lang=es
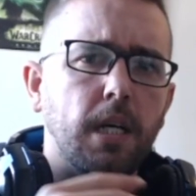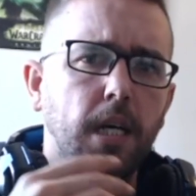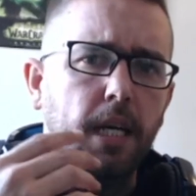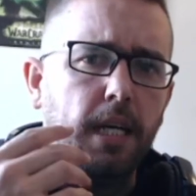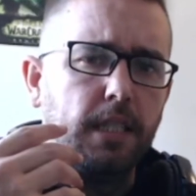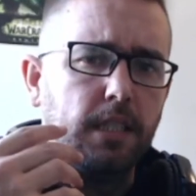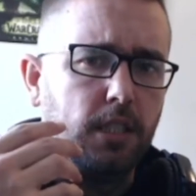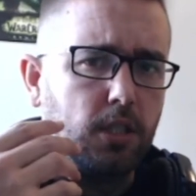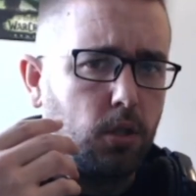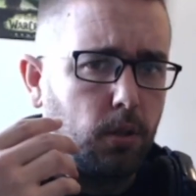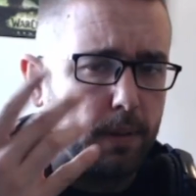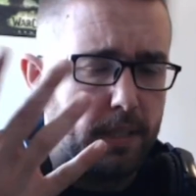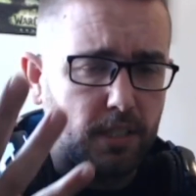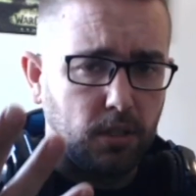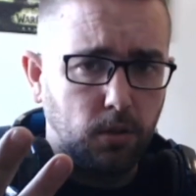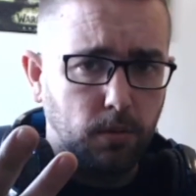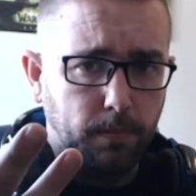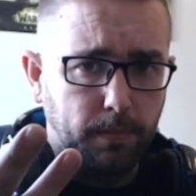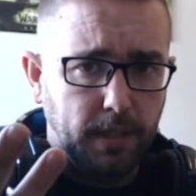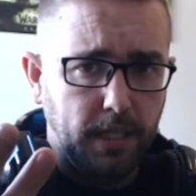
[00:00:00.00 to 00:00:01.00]
en si lo vas a
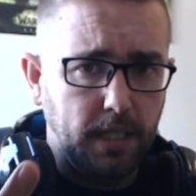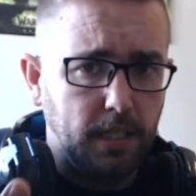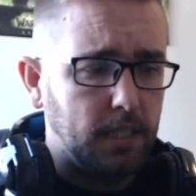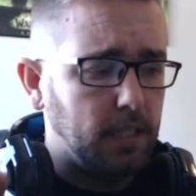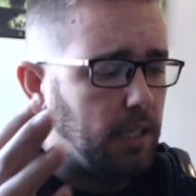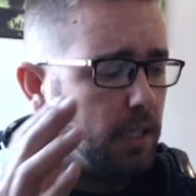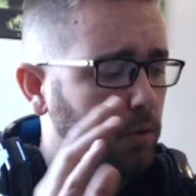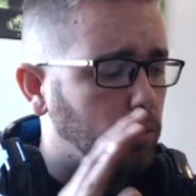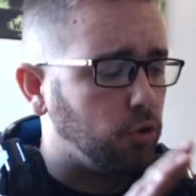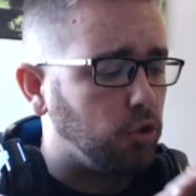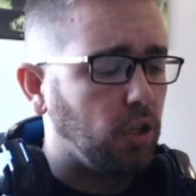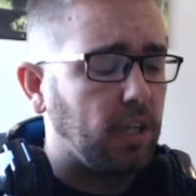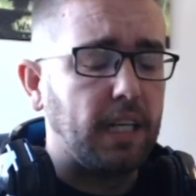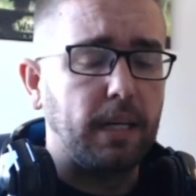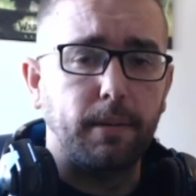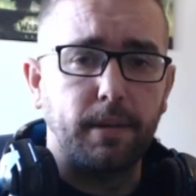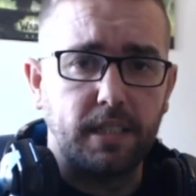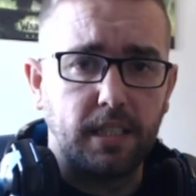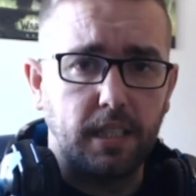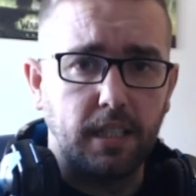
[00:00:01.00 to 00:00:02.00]
comprar, el uso que le
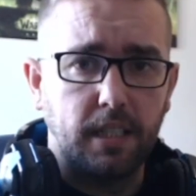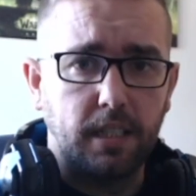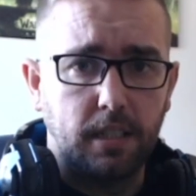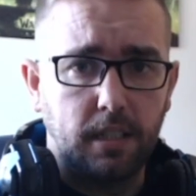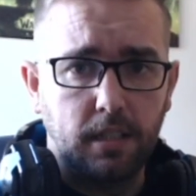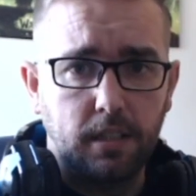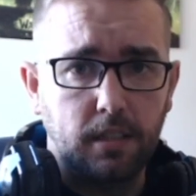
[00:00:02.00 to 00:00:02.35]
vas a dar.